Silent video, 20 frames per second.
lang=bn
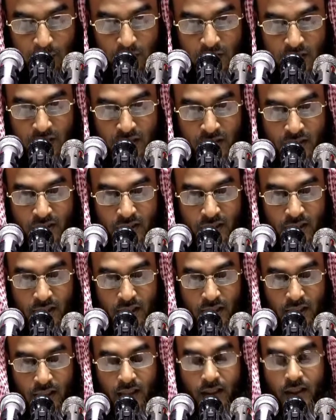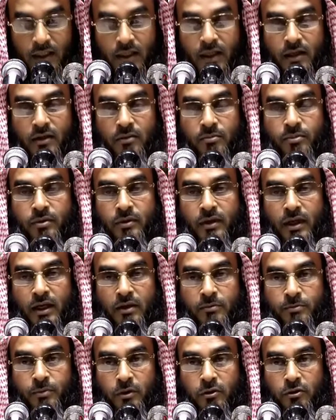বলছেন যে আল্লাহ
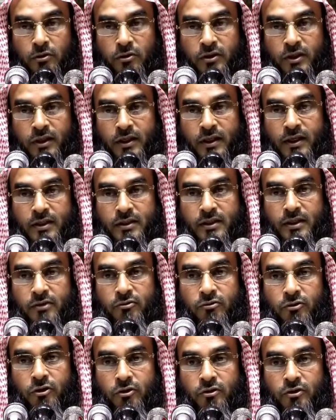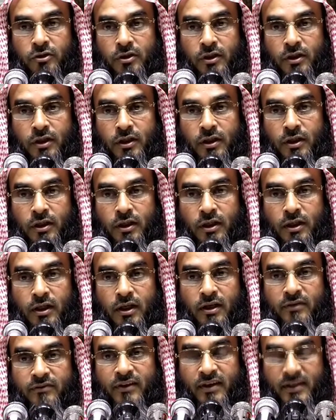রব্বুল্লাহের পক্ষ থেকে যে
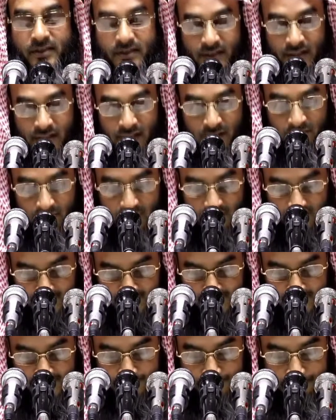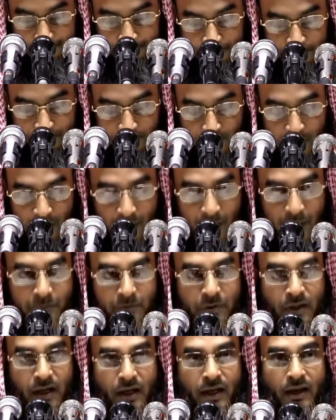তকদিরের ফায়সালা করা আছে
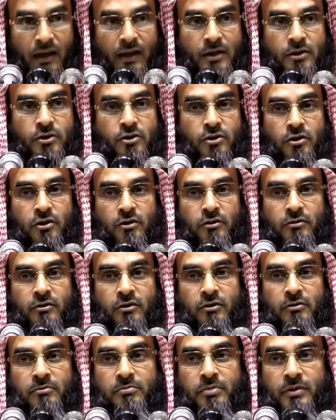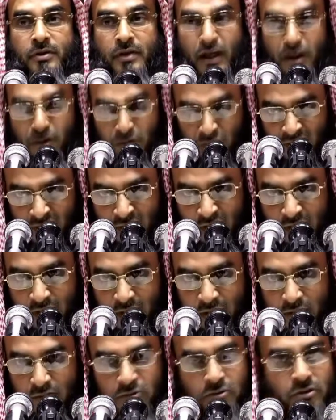এবং আল্লাহর শরীয়তের বিধানও আছে
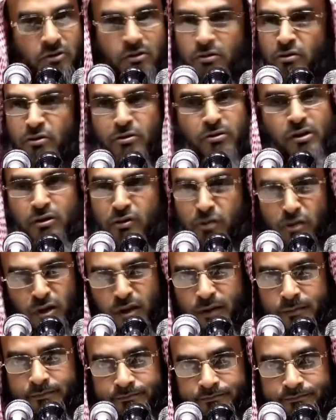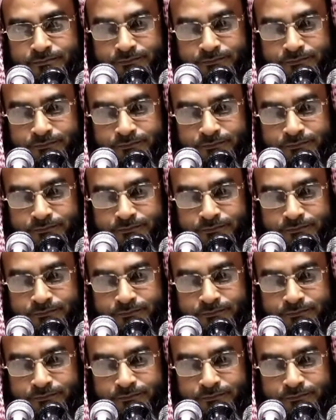দুটোতে কোনো দ্বন্দ্ব নেই